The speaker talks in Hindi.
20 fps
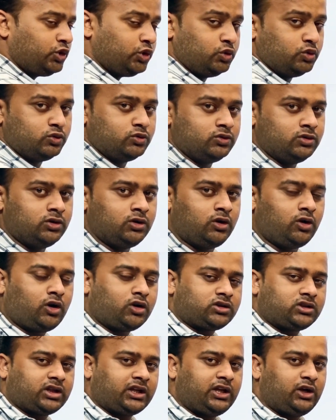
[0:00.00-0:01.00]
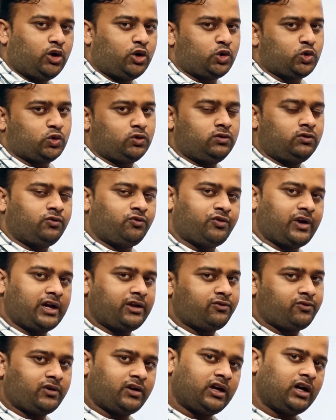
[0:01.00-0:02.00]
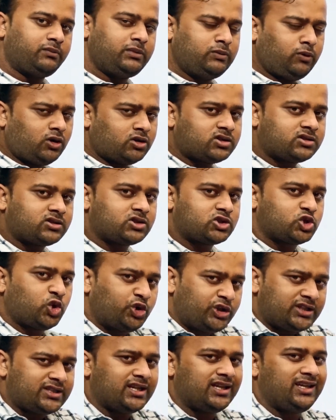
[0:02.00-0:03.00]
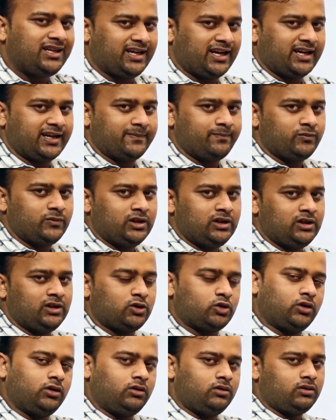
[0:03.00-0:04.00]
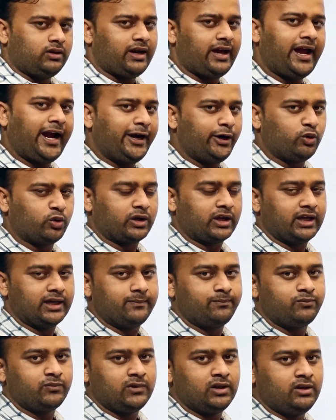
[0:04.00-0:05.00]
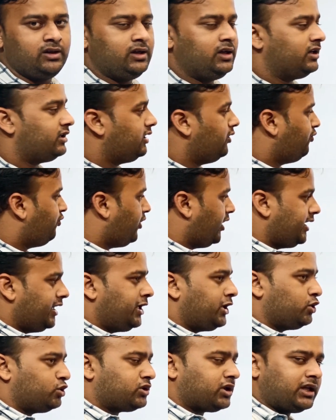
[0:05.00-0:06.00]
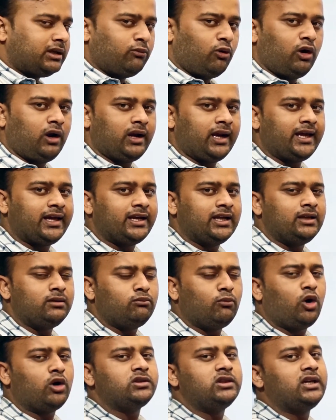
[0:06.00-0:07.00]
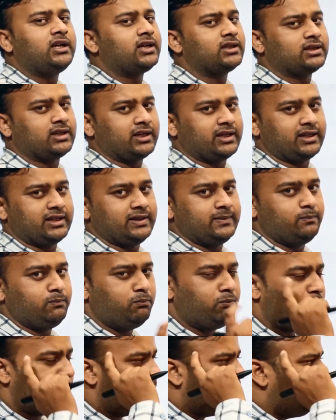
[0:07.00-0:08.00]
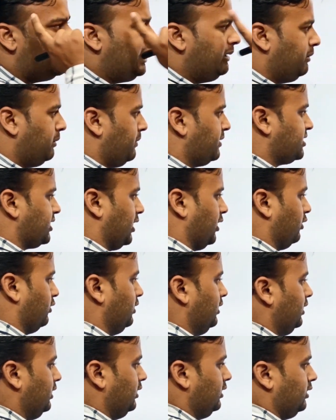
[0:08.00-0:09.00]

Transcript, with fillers: टू और थ्री और टू फाइव अभी बहुत छोटी संख्या है तो एड हो गया ये वन इंटू थ्री बोलना है ना बहुत दिक्कत करेगा मन ही मन में चलाओ